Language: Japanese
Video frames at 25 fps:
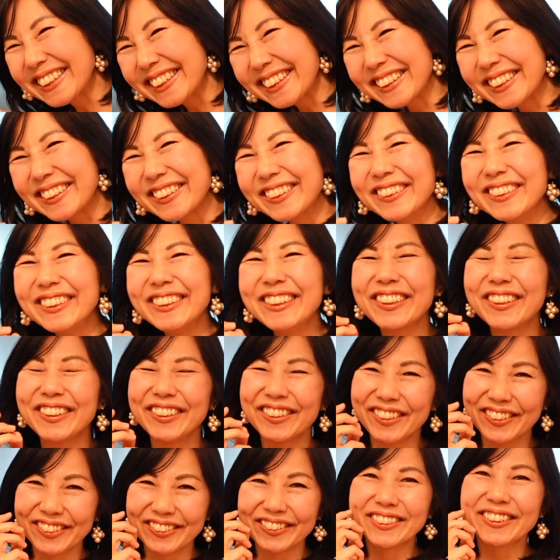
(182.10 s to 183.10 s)
すっごいいろ
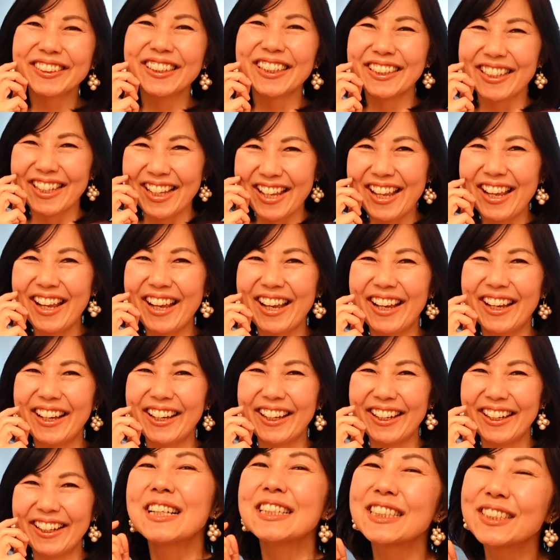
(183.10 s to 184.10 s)
いろ言って
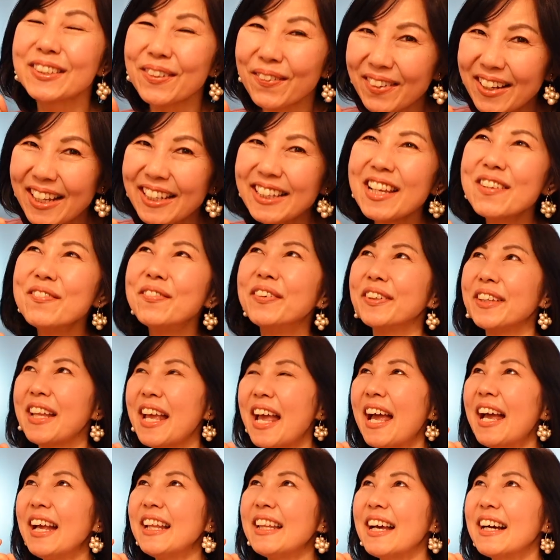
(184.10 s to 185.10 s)
てそれでも
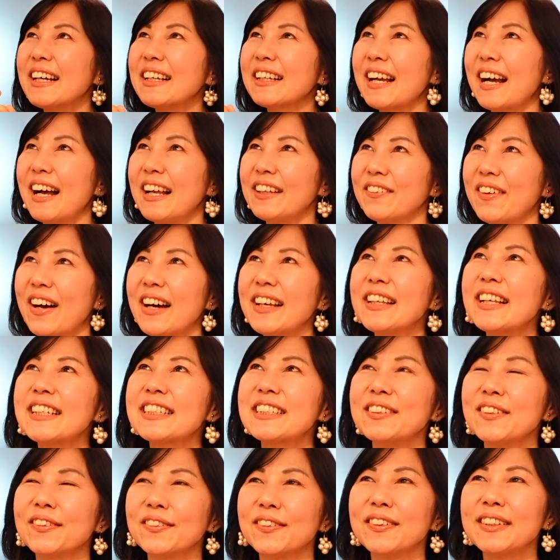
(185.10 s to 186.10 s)
ねなんかあの
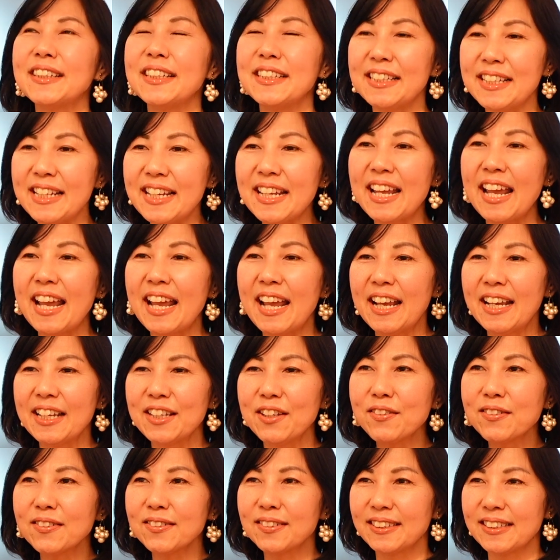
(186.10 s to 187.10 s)
話の時に
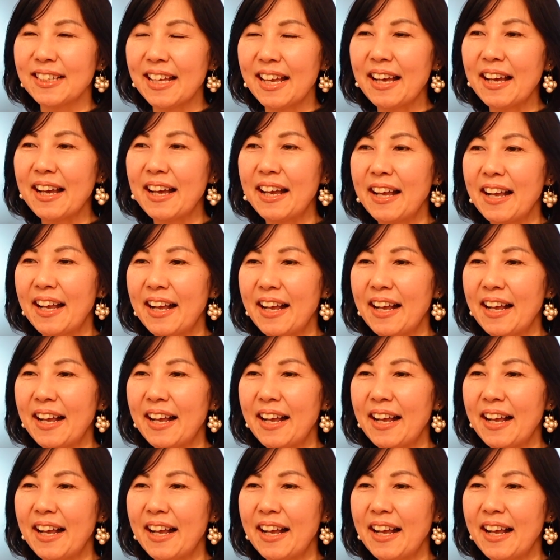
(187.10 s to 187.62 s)
よくさ